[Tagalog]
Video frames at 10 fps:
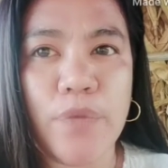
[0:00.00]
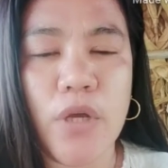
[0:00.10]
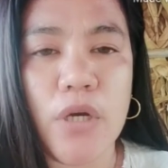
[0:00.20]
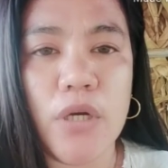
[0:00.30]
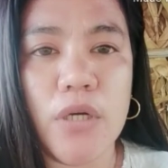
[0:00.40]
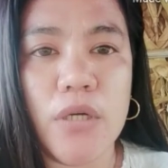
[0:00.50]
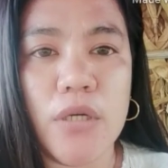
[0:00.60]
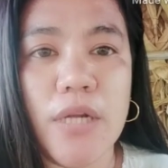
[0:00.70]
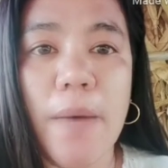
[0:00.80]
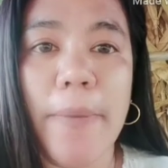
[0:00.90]

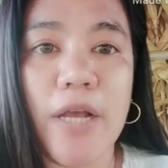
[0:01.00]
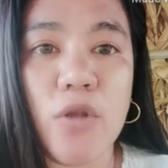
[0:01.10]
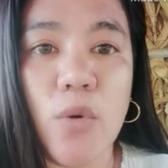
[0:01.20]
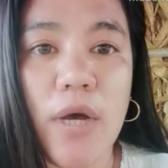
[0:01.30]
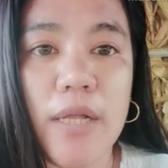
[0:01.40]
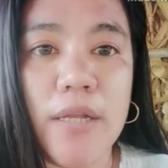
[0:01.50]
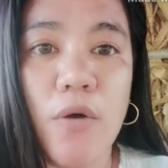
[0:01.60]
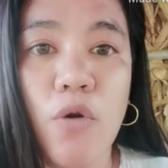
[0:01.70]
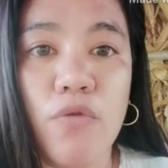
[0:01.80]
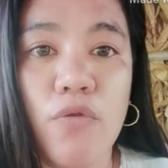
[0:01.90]
uh, naapektuhan ng
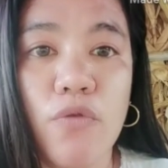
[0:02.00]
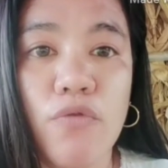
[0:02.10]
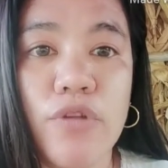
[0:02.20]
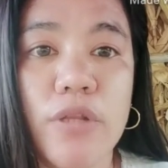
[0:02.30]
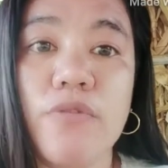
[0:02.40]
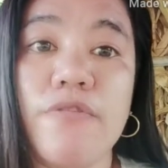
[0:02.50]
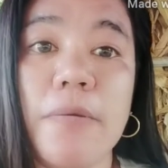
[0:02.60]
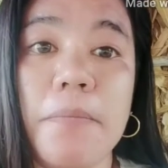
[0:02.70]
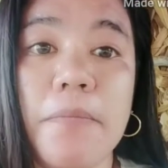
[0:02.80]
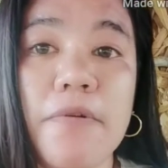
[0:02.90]
COVID yung
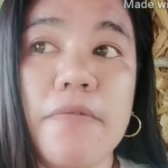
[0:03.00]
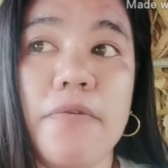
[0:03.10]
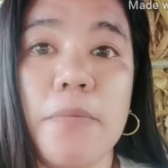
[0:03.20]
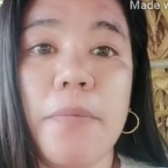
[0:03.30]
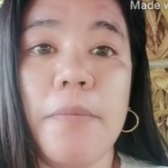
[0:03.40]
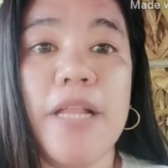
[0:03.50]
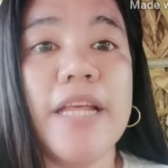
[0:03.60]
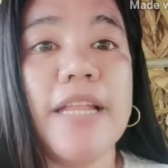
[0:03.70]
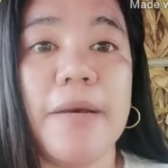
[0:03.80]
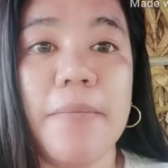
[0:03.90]
fam- yung
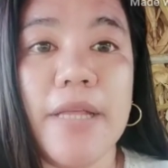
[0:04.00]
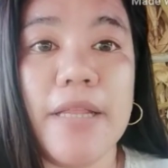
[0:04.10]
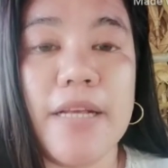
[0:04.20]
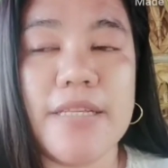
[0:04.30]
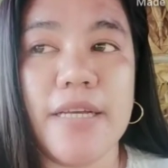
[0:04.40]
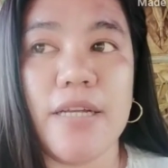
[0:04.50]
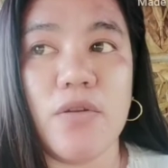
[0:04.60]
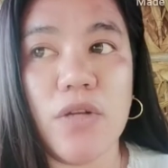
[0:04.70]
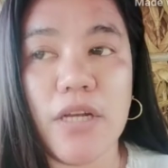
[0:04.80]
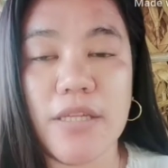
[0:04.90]
pamilya namin kasi nga
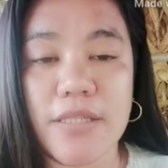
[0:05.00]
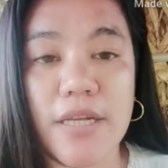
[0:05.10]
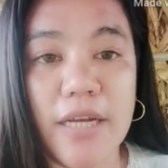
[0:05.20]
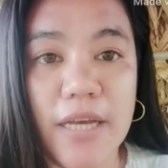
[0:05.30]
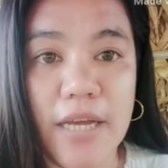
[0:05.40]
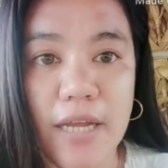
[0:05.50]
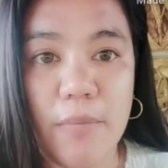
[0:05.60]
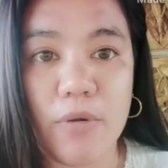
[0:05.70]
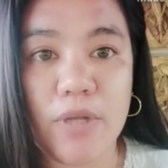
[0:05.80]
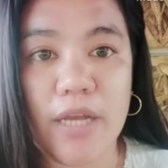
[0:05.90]
doon nga sa nangyari
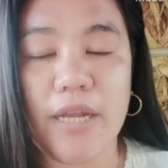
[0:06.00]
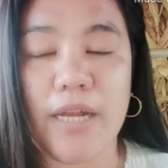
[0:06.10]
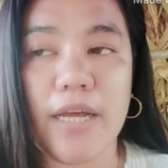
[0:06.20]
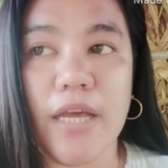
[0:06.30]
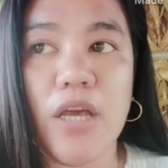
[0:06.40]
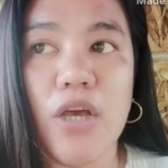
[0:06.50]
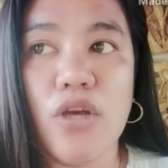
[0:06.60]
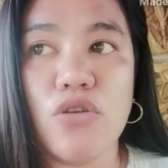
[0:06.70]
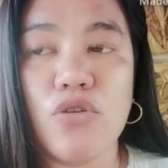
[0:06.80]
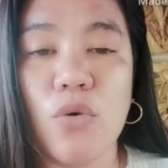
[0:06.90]
about kay nanay
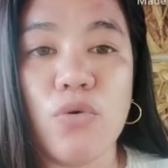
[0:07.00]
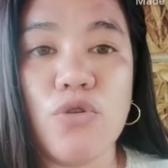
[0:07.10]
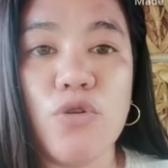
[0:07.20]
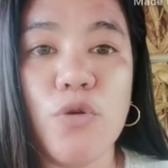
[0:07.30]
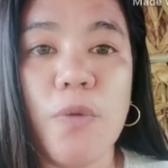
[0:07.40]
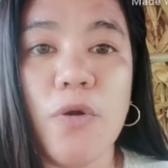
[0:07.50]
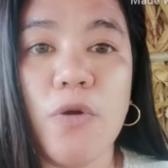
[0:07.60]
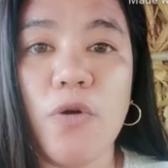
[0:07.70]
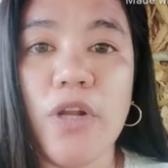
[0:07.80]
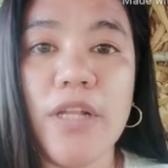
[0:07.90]
so kung gusto niyo
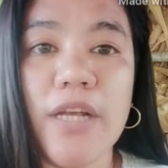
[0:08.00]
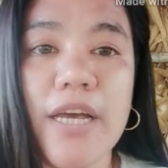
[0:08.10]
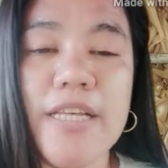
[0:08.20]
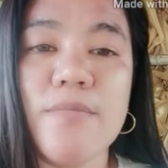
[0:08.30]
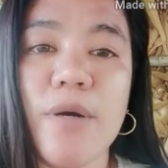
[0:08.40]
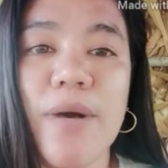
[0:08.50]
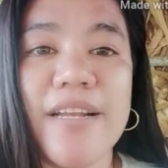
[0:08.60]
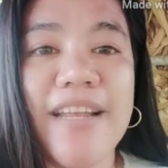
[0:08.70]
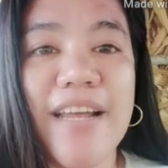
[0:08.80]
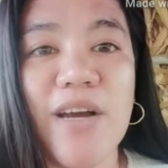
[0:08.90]
panoorin guys mag back
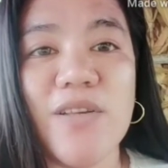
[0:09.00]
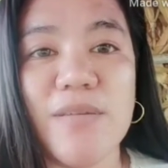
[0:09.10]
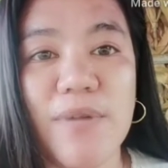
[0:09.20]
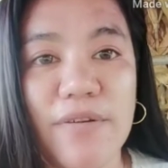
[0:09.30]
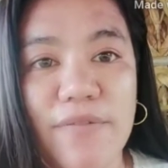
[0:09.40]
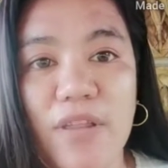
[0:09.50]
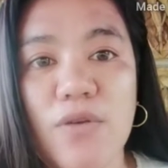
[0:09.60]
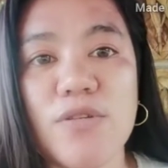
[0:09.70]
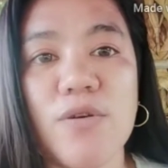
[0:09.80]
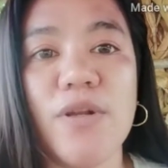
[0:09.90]
na lang kayo sa mga
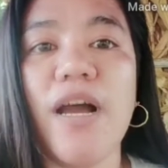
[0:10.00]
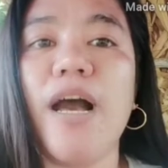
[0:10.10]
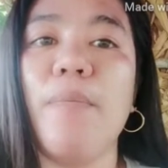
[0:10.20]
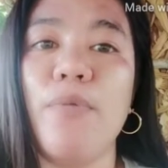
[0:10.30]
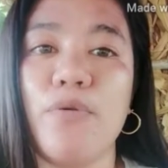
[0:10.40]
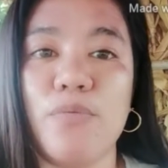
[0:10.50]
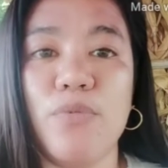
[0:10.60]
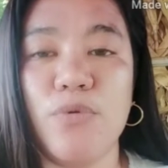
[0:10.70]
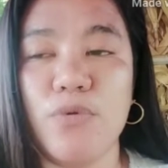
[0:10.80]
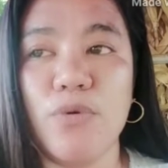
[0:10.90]
videos ko naka-upload
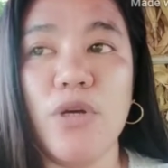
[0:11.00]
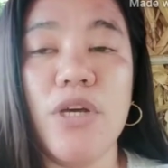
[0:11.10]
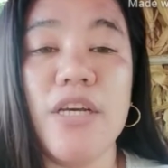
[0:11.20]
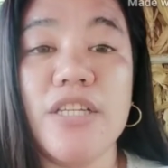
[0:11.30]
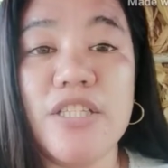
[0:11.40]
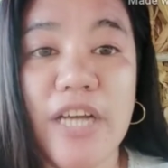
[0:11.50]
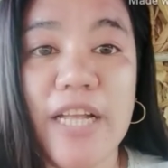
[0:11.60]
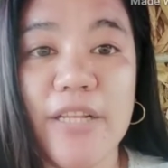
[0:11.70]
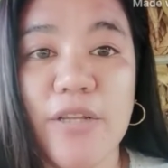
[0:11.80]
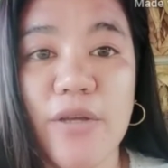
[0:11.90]
po
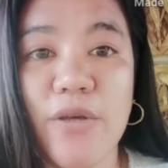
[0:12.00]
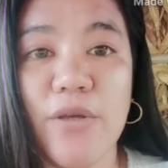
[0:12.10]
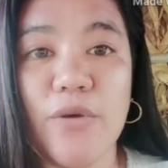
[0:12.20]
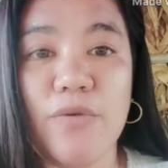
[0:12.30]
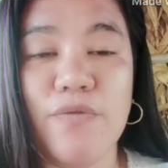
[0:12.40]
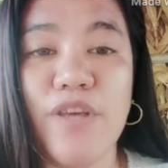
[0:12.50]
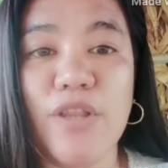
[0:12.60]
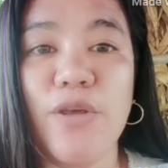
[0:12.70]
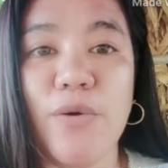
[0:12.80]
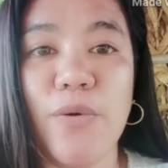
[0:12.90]
dyan yung
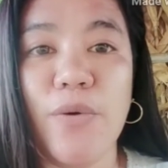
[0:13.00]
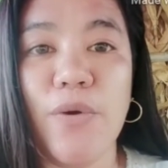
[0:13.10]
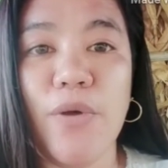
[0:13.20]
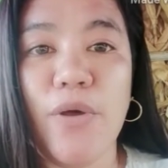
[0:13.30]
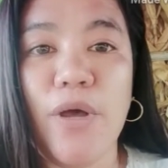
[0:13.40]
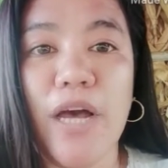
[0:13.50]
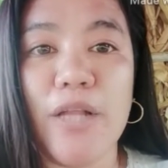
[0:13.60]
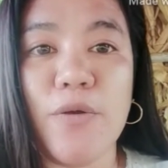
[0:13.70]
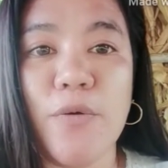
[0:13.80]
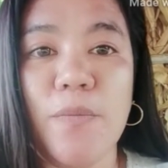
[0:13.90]
video
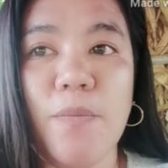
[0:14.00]
at kung